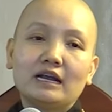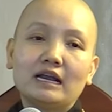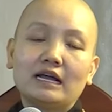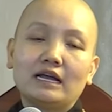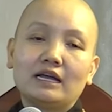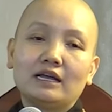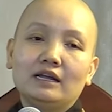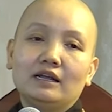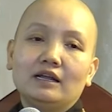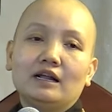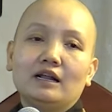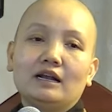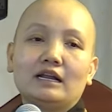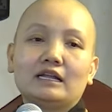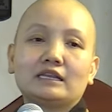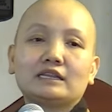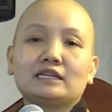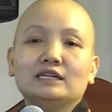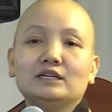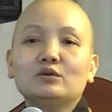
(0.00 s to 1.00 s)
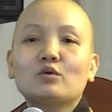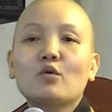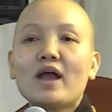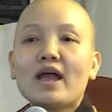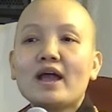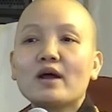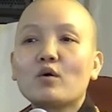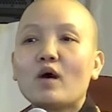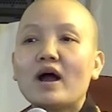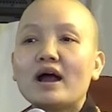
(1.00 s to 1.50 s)
Là, là tự
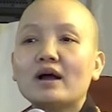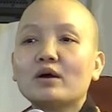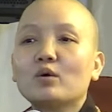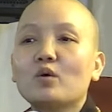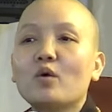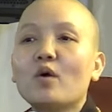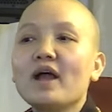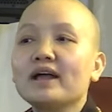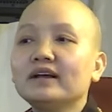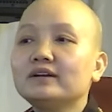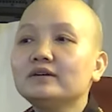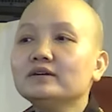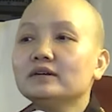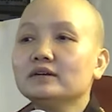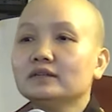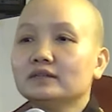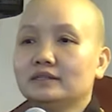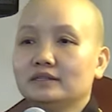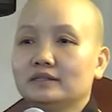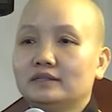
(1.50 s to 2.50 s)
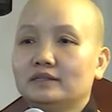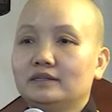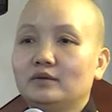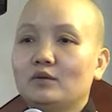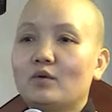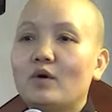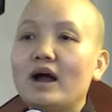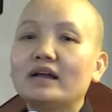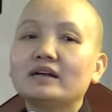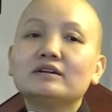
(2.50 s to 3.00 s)
khoe khoang, khoe trương,
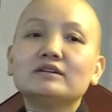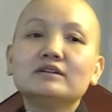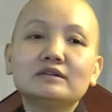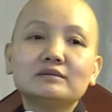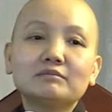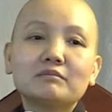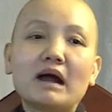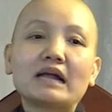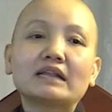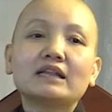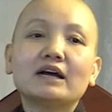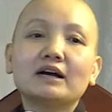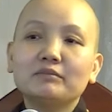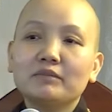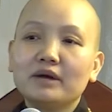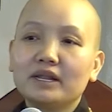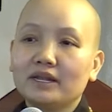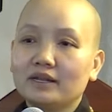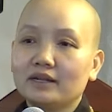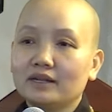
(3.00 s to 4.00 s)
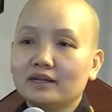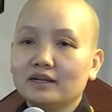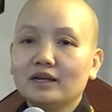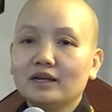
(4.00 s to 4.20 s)
khoa trương bản thân mình.